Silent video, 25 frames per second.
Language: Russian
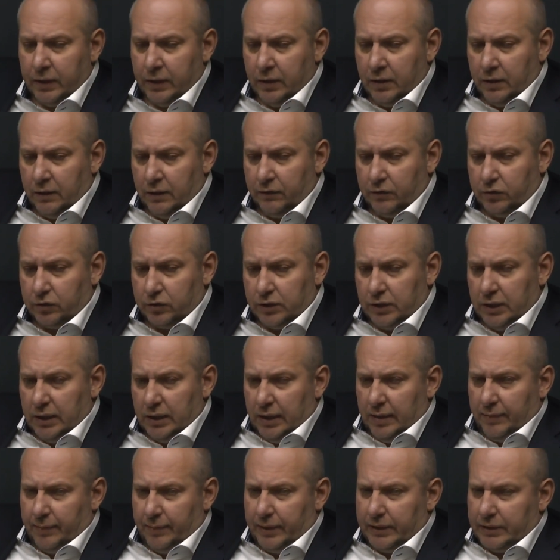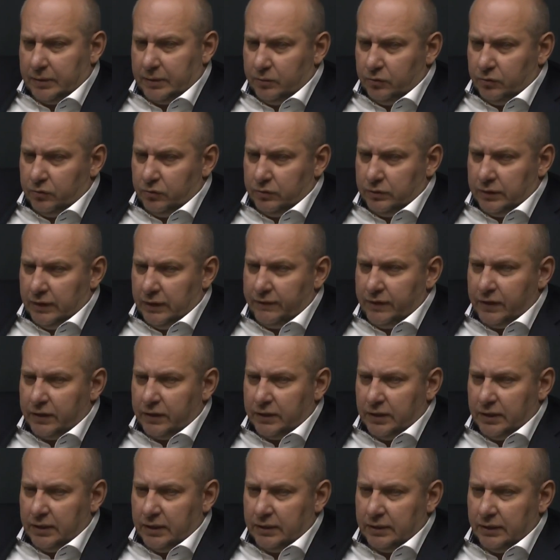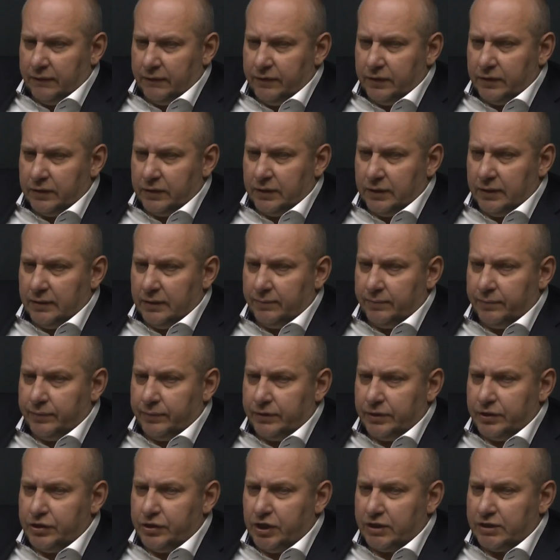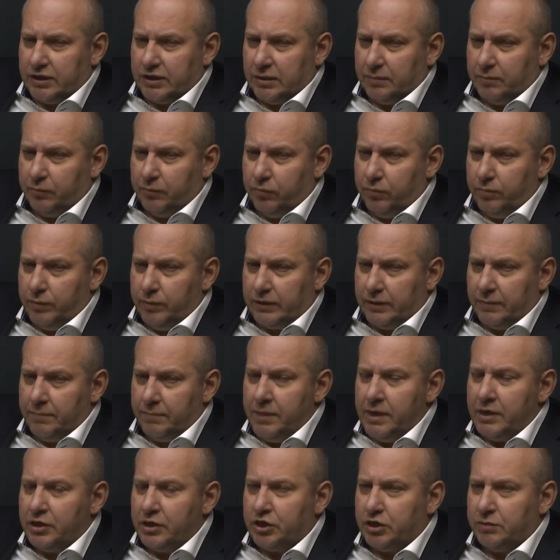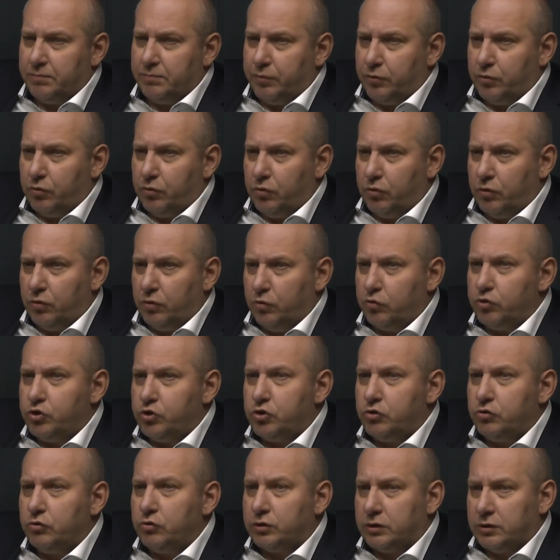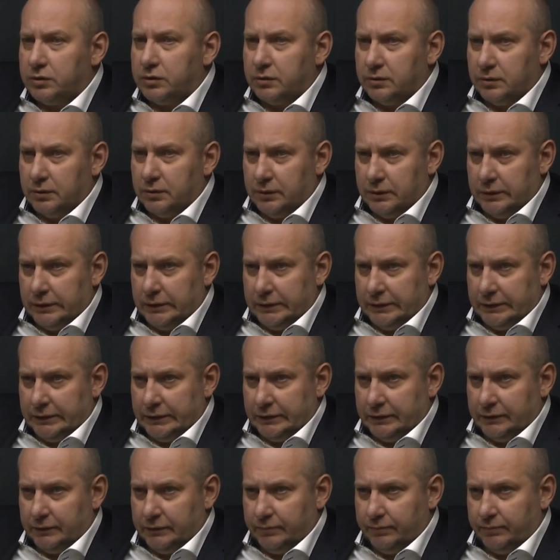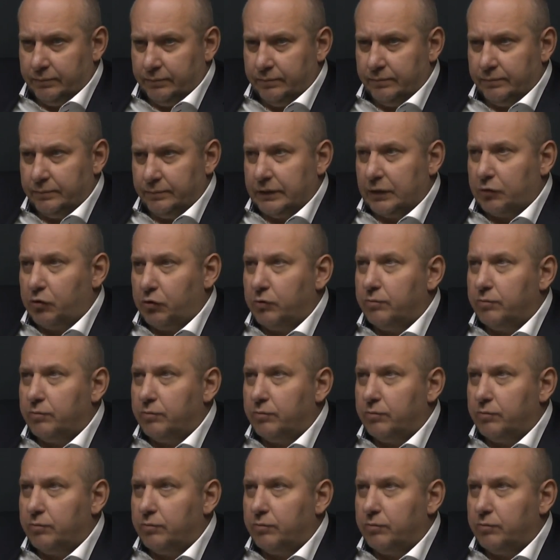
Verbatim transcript: Вот. Поэтому, наверное, наверное сейчас это, это меньше про учет э, такой